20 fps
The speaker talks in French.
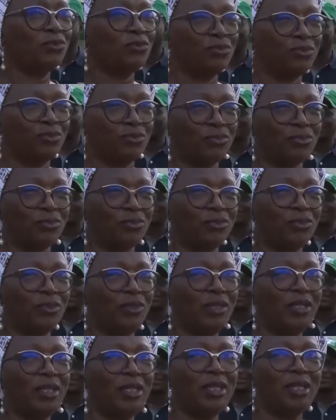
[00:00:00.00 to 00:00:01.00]
vous.
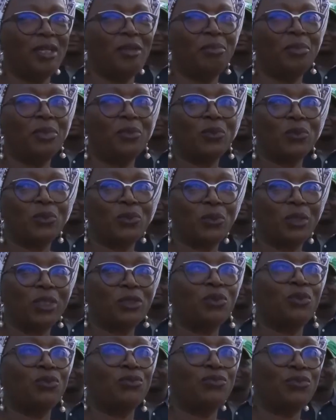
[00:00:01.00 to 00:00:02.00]
Mais on
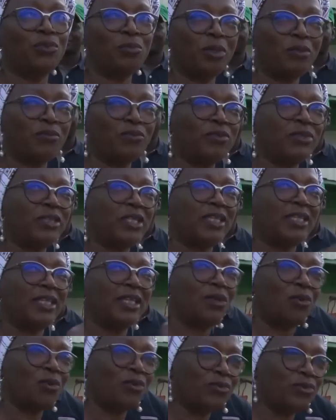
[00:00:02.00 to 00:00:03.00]
souhaite que vous-même, vous
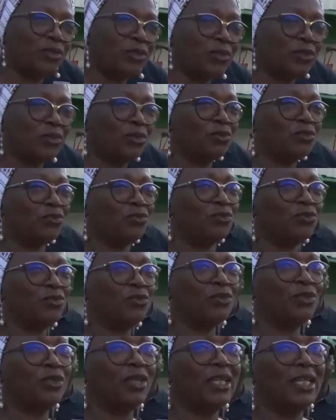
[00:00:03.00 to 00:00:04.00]
ayez confiance en vous.
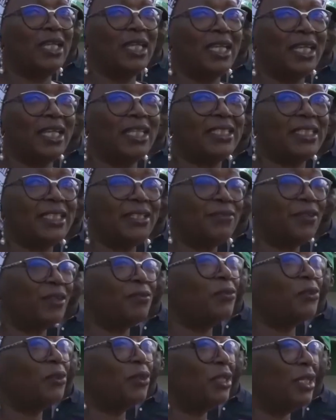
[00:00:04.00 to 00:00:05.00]
Et ce qui va
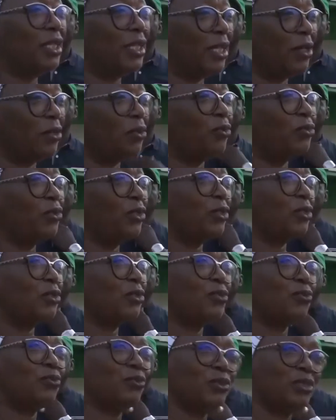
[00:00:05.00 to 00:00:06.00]
vous donner la
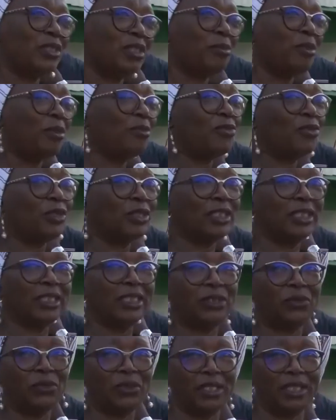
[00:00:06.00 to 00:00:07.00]
confiance en vous, c'est même votre
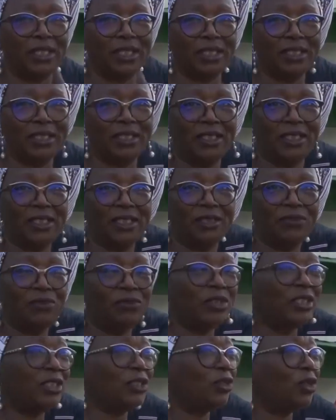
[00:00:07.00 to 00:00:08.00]
cri de guerre.
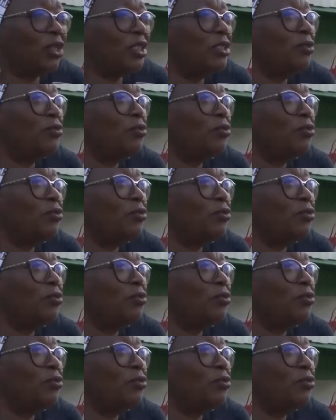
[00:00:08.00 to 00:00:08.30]
Vous dites Côte